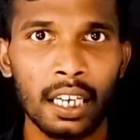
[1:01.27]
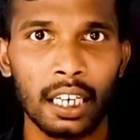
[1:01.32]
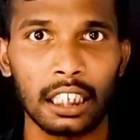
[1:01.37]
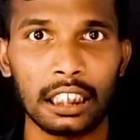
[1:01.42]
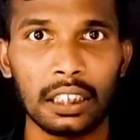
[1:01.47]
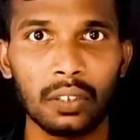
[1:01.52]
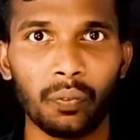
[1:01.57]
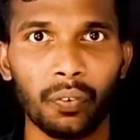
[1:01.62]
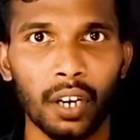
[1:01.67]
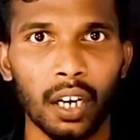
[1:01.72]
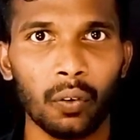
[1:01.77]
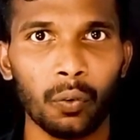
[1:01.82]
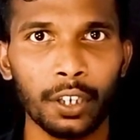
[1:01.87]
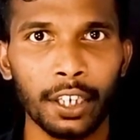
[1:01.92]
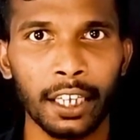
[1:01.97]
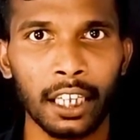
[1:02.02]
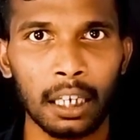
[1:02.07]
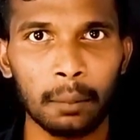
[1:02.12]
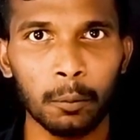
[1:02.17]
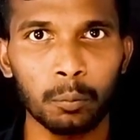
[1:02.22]
இது இவ்வளவு
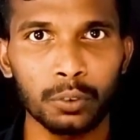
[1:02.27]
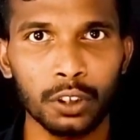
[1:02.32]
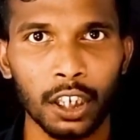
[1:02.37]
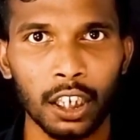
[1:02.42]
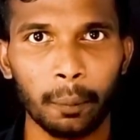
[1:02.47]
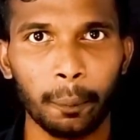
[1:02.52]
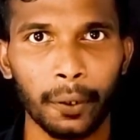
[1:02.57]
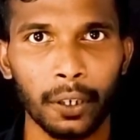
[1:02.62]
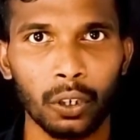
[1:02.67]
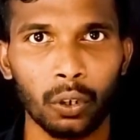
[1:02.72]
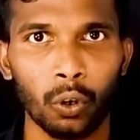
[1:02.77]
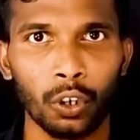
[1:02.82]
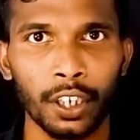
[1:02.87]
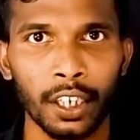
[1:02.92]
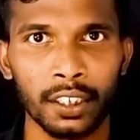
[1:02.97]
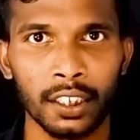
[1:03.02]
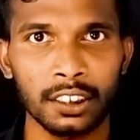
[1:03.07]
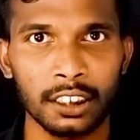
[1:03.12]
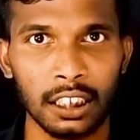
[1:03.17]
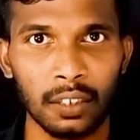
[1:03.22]
நேரமும் தேடப்பட்டு
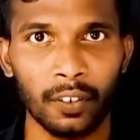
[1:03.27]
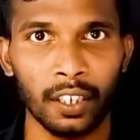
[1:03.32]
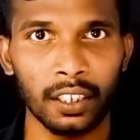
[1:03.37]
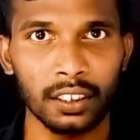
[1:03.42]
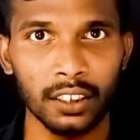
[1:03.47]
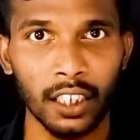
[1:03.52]
கொண்டிருந்த சிறுவன்